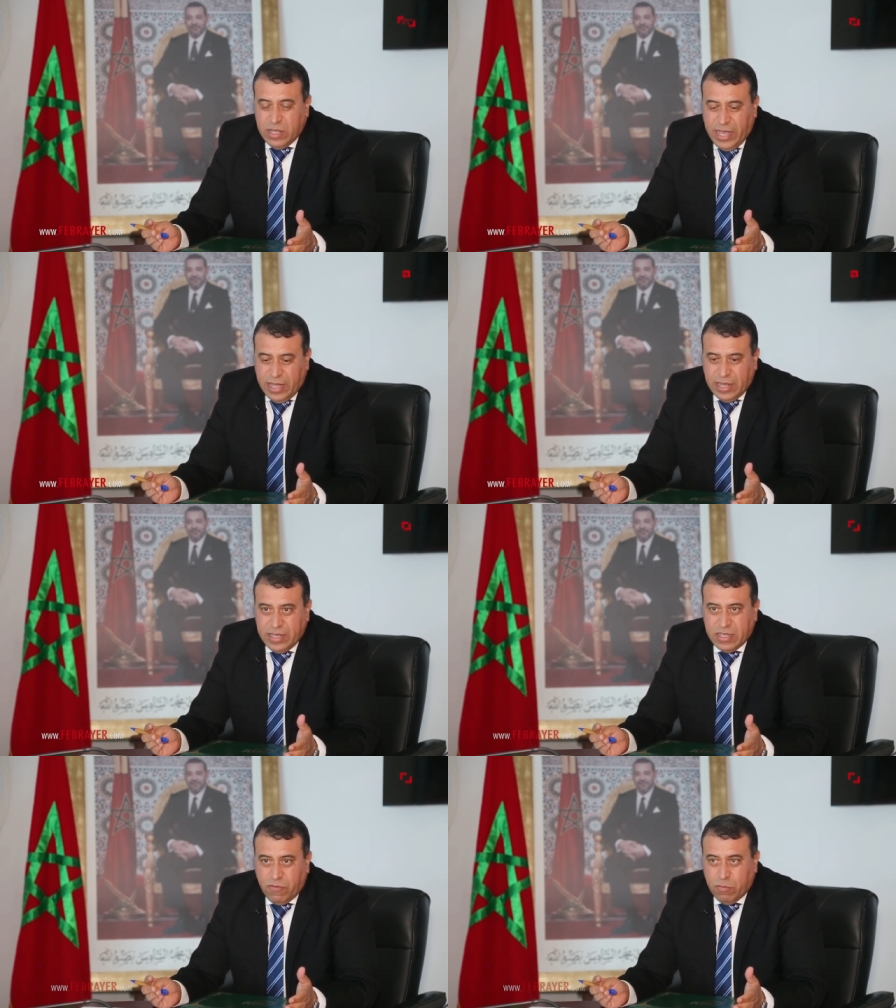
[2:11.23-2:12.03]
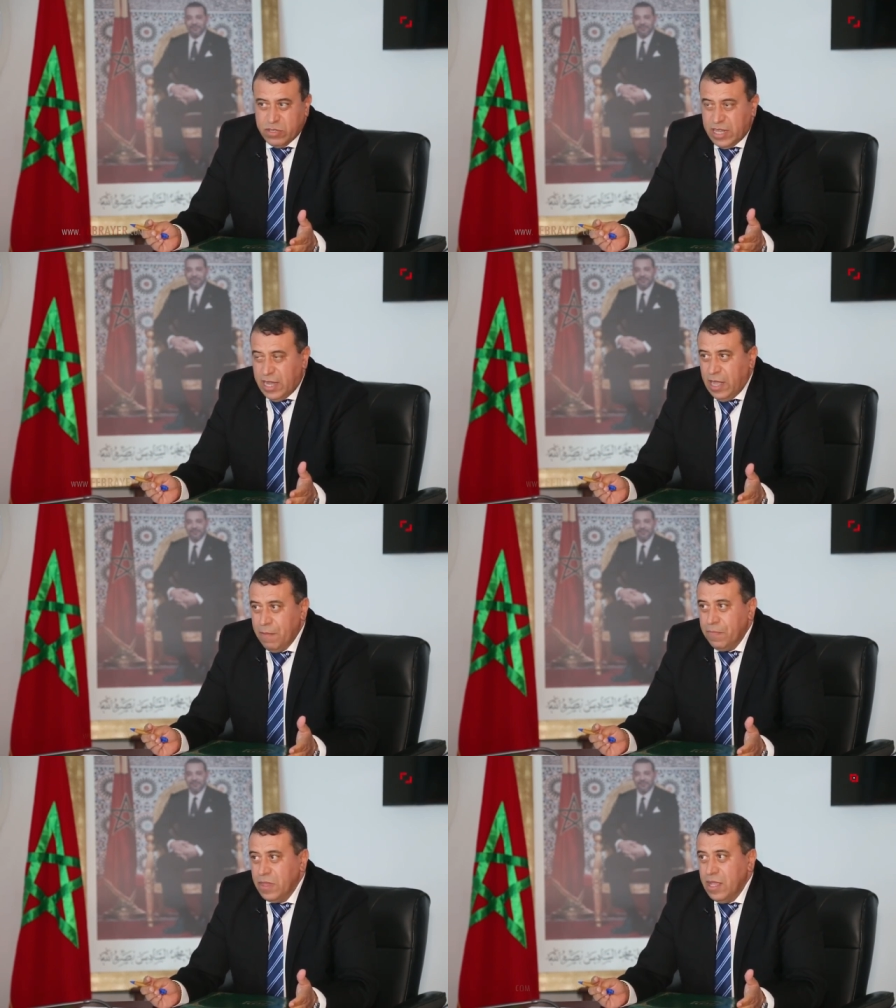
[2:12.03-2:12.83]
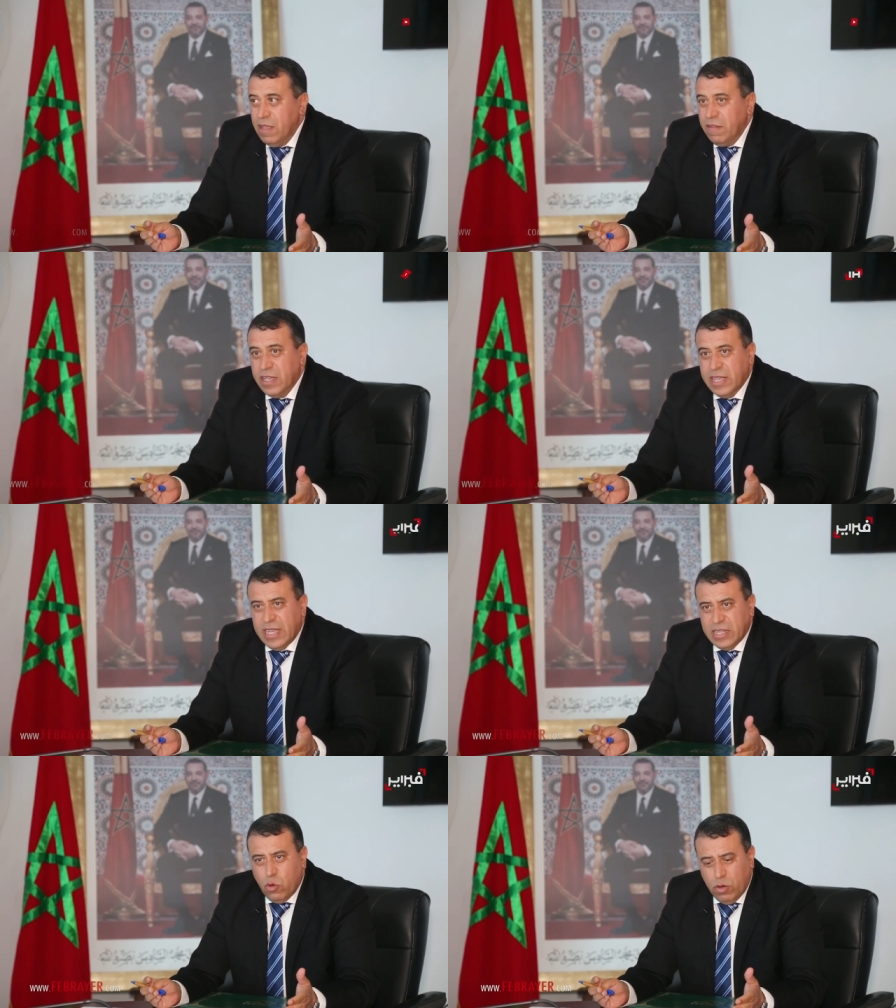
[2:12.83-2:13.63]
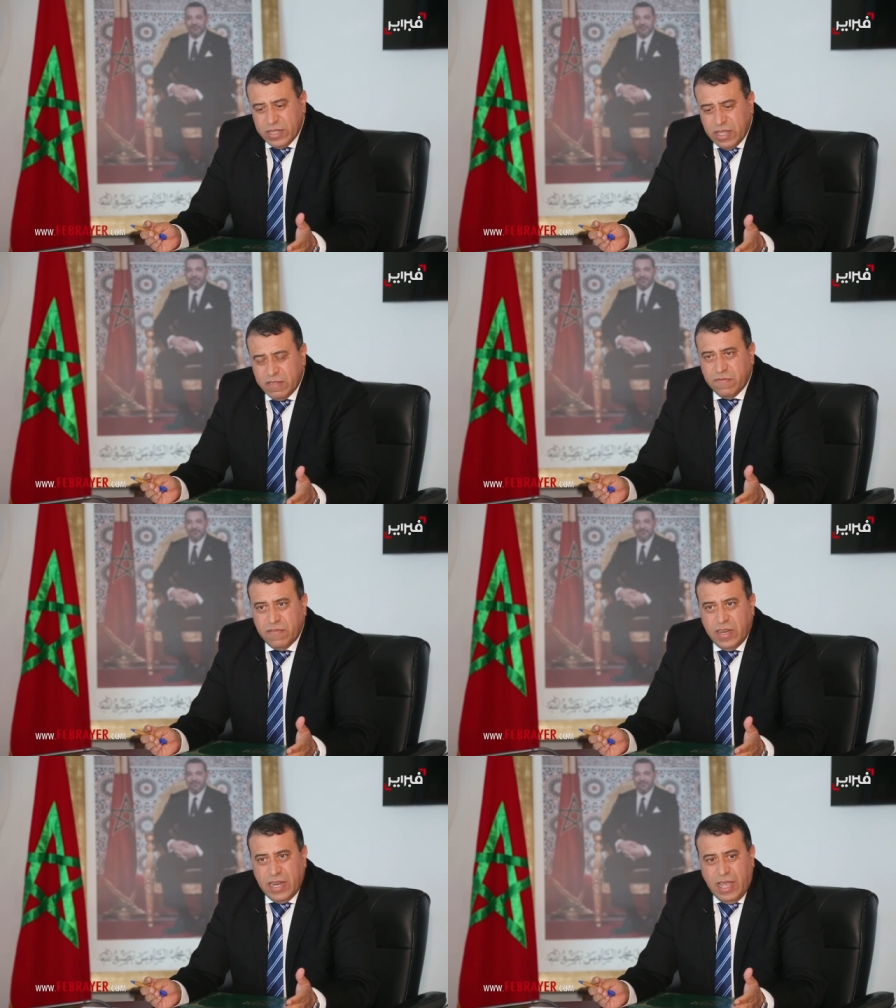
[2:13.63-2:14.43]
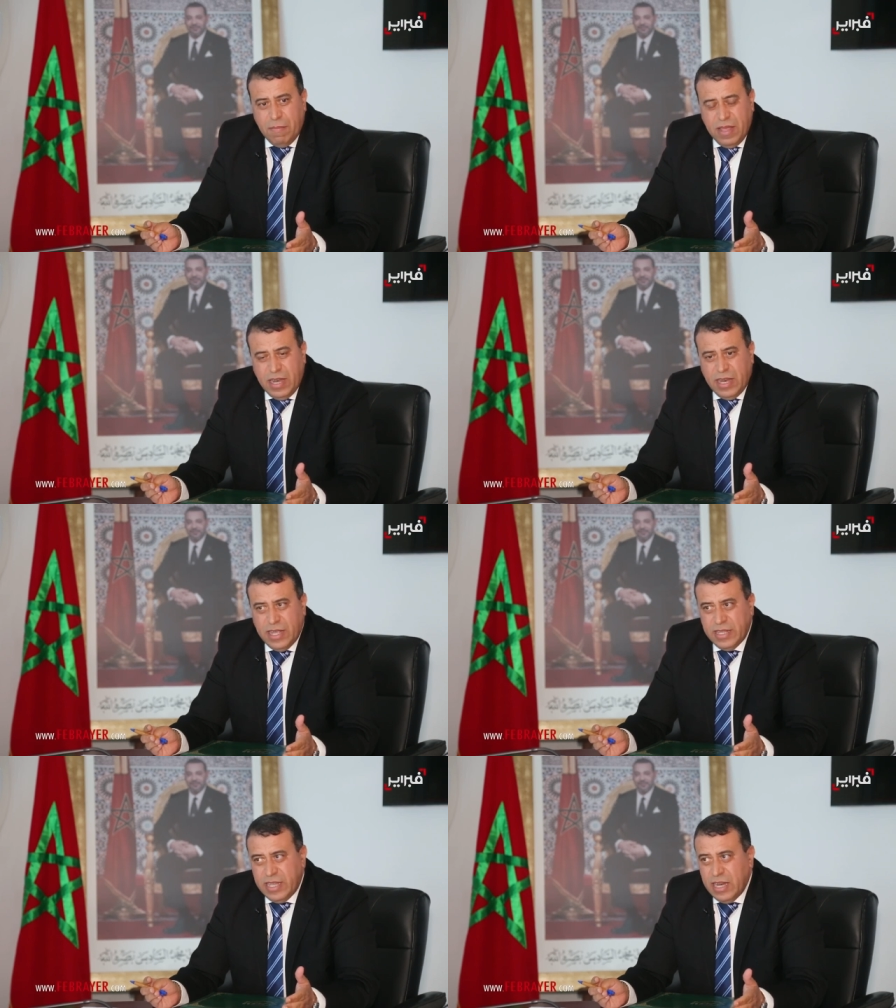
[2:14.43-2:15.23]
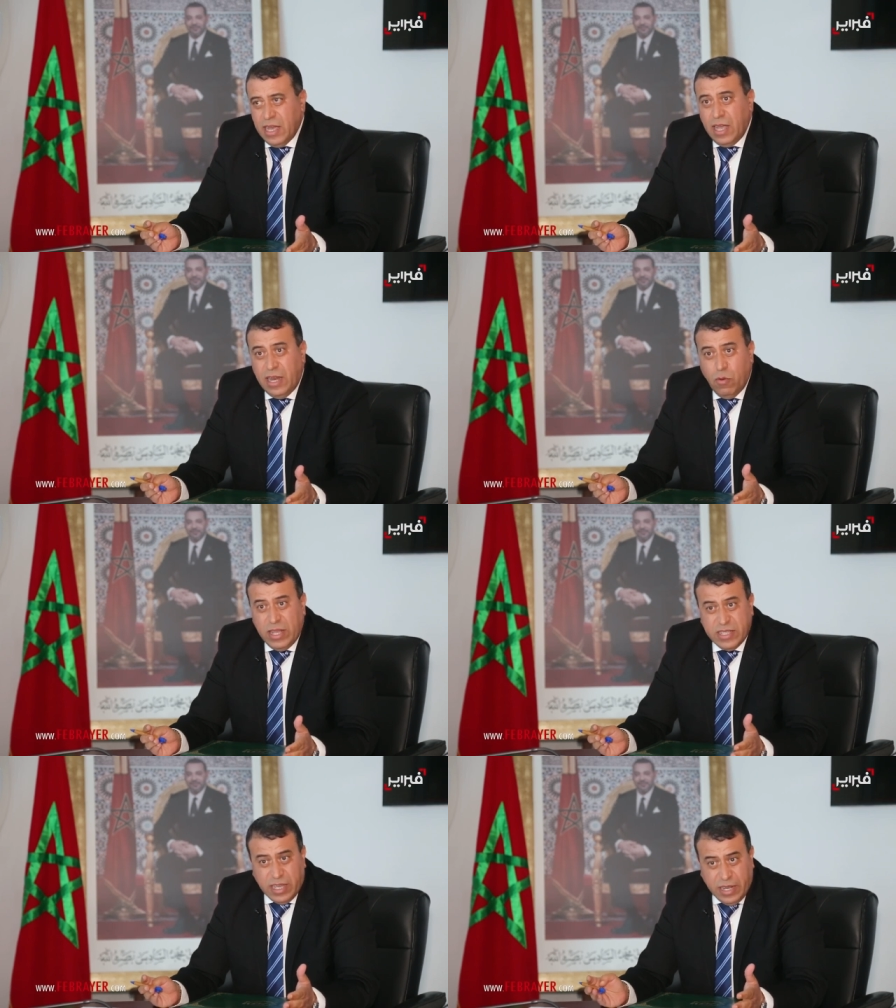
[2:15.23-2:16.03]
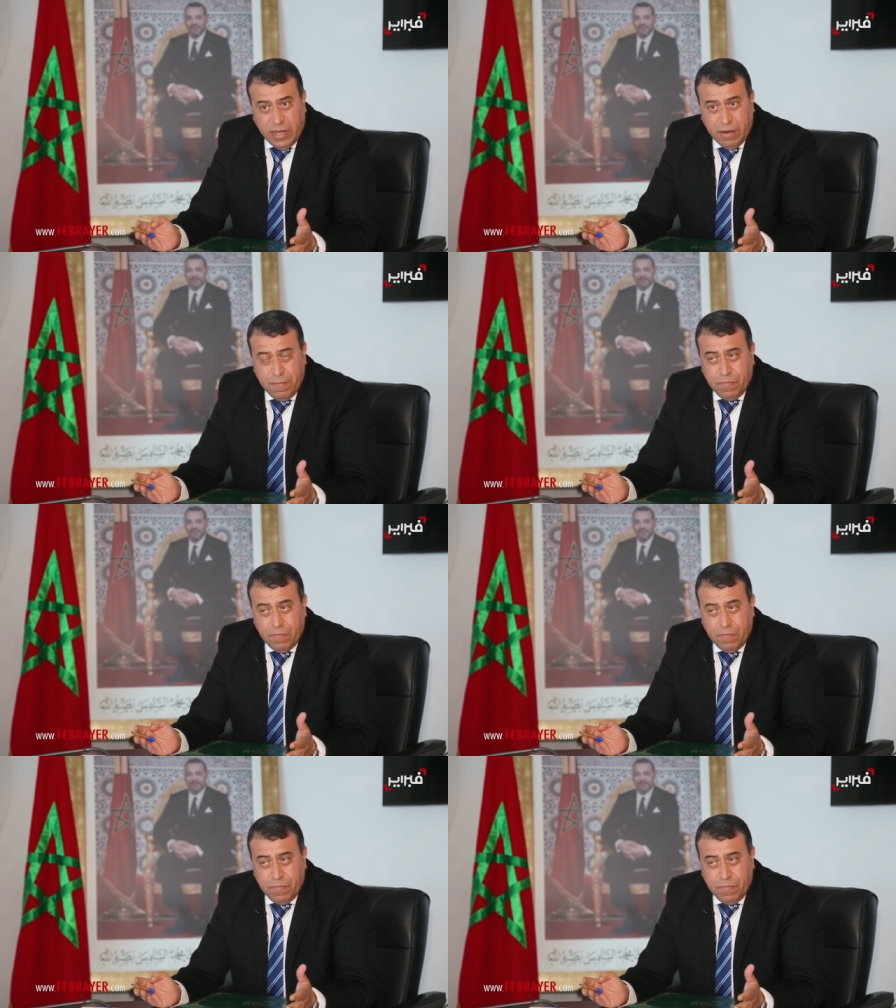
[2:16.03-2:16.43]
هيئه الانصاف والمصالحه آه، كانت خلاصات في الاعمال ديالها على واحد التقرير